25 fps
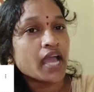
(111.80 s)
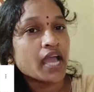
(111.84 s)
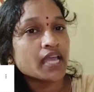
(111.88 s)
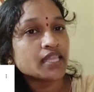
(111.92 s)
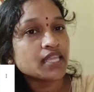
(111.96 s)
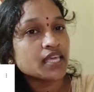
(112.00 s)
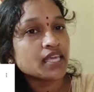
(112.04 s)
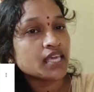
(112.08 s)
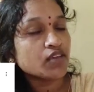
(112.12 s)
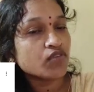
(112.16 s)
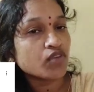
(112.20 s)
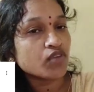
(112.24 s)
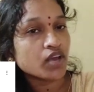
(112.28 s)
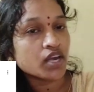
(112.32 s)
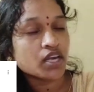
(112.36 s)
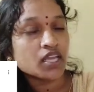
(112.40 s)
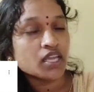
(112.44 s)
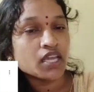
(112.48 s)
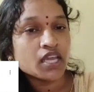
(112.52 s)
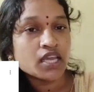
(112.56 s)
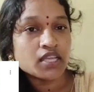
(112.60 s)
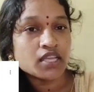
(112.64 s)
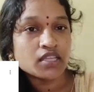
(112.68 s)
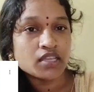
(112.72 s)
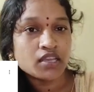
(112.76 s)
అయితే ఈ వన్
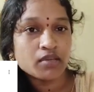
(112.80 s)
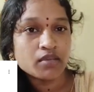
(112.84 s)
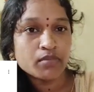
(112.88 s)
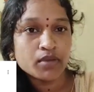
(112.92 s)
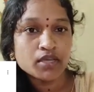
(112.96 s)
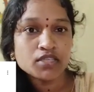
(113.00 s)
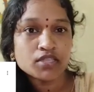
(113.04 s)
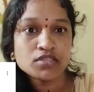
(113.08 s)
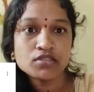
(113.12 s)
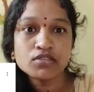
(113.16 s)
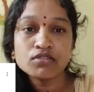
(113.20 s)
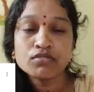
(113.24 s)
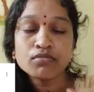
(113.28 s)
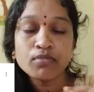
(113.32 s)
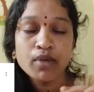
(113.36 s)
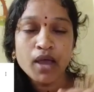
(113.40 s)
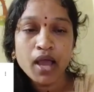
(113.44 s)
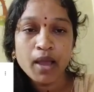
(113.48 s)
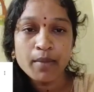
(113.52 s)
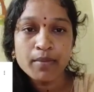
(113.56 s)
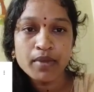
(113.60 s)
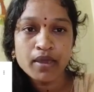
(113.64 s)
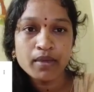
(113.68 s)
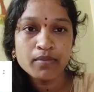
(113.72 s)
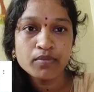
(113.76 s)
ఇయర్ త్రీ మంత్స్
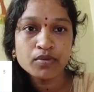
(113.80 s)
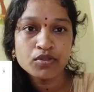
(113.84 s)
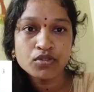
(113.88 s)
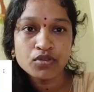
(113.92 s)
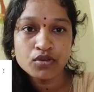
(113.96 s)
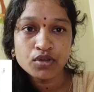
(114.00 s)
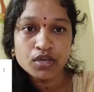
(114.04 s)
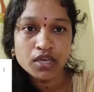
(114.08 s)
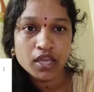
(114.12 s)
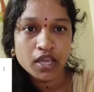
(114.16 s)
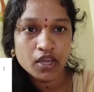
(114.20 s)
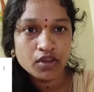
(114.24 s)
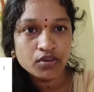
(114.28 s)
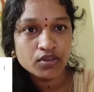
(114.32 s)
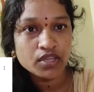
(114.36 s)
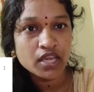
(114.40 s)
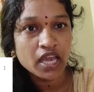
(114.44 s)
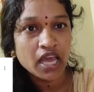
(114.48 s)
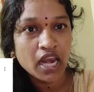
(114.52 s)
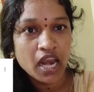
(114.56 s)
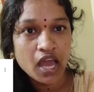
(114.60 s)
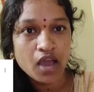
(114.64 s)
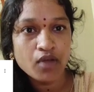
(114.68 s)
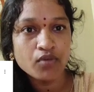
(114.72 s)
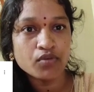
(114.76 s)
మా బేబీతో నేను
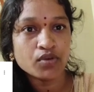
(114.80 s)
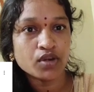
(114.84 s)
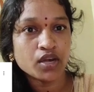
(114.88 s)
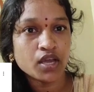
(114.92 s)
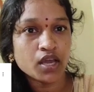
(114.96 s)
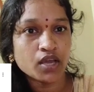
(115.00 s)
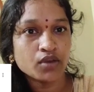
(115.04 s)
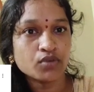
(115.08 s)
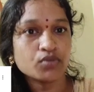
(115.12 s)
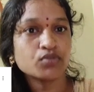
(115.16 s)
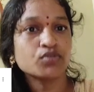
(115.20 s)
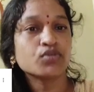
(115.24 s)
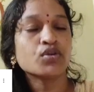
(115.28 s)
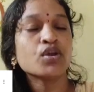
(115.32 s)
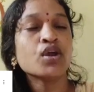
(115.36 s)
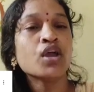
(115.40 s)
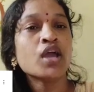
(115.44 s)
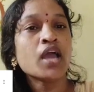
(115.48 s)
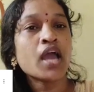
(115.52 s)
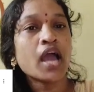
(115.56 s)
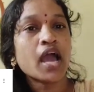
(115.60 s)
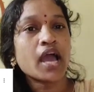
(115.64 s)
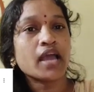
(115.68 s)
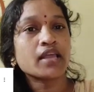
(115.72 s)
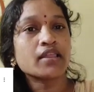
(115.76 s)
ఎలా ఉన్నాను
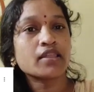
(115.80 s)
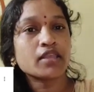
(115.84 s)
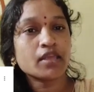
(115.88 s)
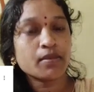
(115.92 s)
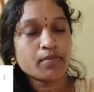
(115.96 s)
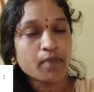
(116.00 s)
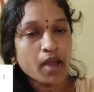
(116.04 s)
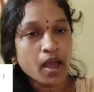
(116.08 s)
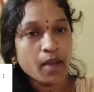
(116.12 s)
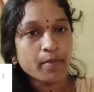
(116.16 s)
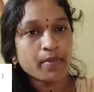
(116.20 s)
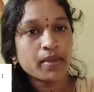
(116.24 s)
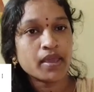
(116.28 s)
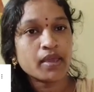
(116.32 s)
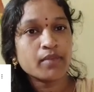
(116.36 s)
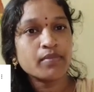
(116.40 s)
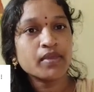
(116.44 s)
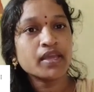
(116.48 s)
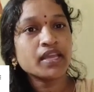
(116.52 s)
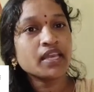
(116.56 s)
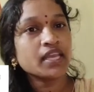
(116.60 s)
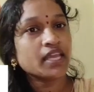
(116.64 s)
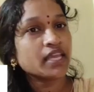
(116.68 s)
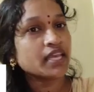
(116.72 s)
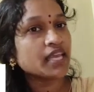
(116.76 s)
అయితే మా
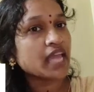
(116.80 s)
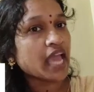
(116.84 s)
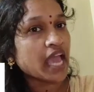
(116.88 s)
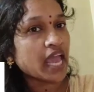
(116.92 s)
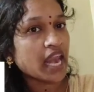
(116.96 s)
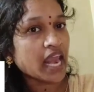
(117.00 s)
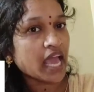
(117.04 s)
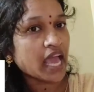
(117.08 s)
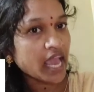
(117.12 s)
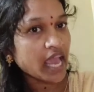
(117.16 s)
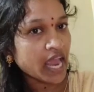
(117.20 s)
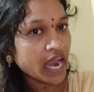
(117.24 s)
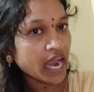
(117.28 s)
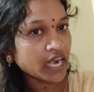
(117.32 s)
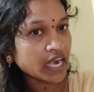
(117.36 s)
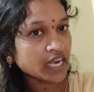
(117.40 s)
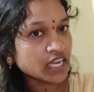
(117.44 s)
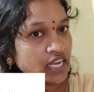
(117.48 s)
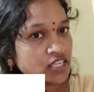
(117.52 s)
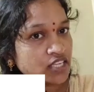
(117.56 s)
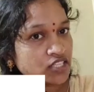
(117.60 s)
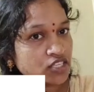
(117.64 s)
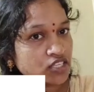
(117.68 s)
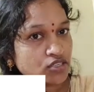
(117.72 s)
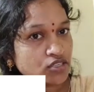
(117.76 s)
బేబీ నేను ఎలా
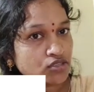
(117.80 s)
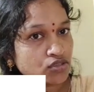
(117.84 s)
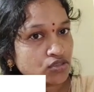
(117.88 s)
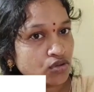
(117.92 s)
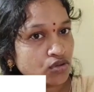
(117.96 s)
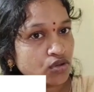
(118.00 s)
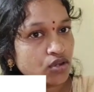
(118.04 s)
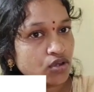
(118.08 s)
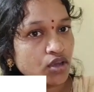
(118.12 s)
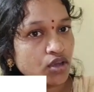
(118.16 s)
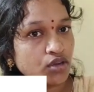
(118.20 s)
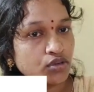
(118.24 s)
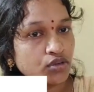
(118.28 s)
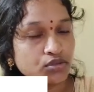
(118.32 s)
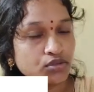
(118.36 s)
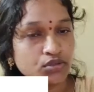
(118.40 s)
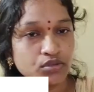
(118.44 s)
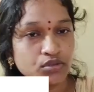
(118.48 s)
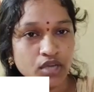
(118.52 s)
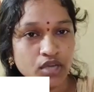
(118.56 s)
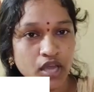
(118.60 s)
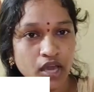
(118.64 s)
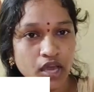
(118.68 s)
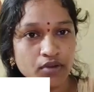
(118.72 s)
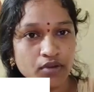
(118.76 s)
హ్యాండిల్
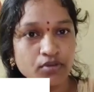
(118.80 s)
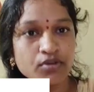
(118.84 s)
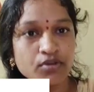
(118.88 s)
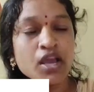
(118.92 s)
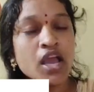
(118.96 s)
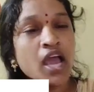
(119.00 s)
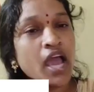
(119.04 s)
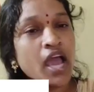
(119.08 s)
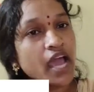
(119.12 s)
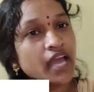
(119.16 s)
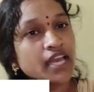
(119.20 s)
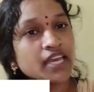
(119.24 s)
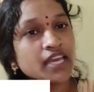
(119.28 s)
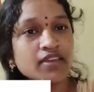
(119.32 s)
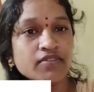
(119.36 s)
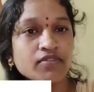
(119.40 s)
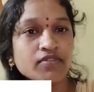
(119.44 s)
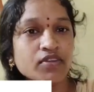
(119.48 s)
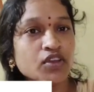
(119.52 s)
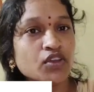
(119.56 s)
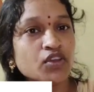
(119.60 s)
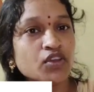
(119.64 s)
చేసుకోగలుగుతున్నాను అని ఈ